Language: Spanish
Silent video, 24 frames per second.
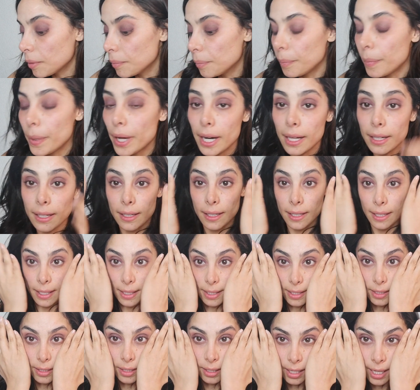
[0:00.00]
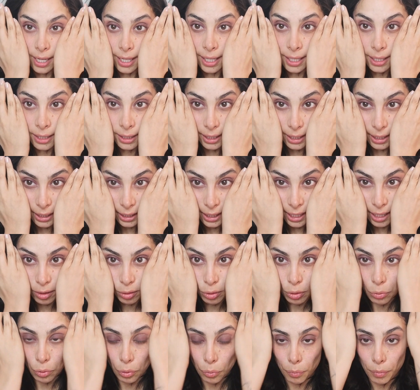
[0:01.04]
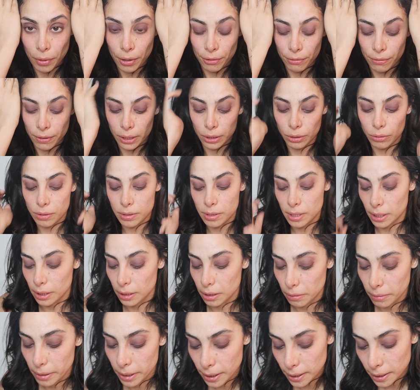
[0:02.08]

para que se haga el delineado como perfecto hacia arriba.